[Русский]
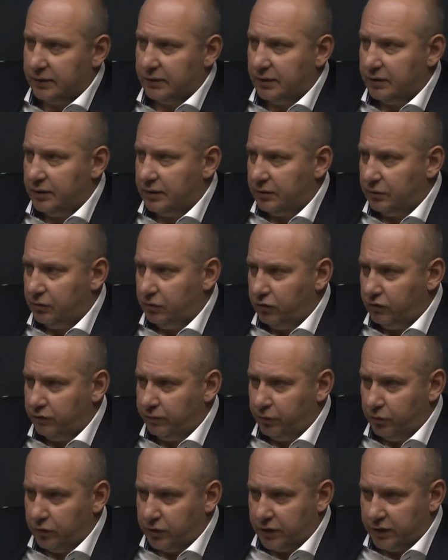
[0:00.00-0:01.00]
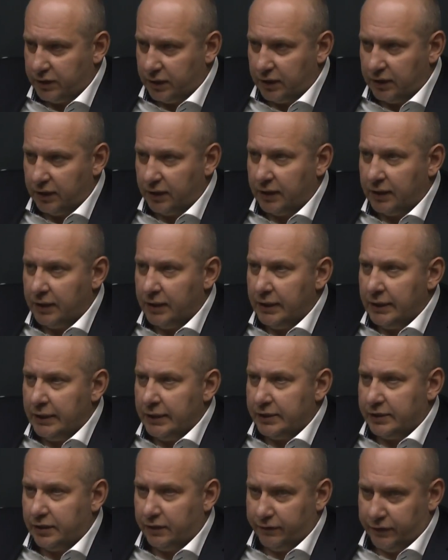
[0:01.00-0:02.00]
Да, это уходит в плоскость каких-то
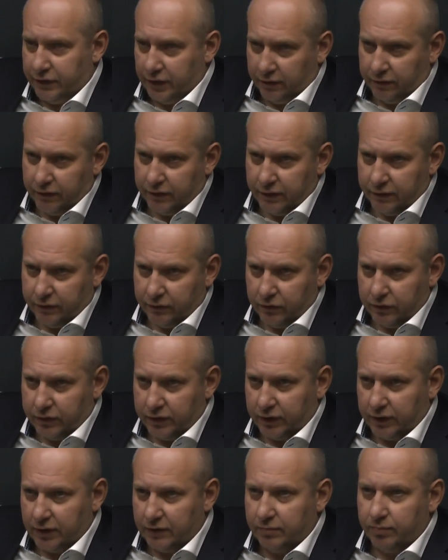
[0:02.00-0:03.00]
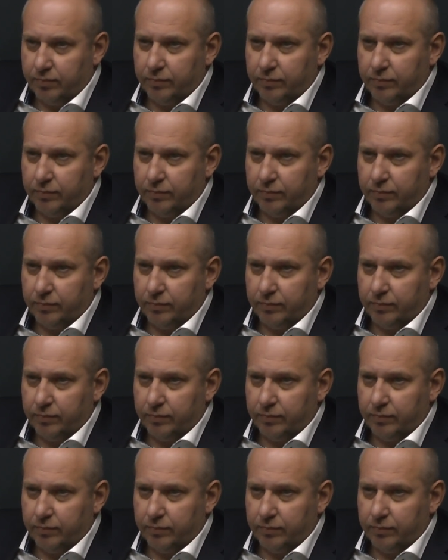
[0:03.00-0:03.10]
селф-сервисов, то есть таких,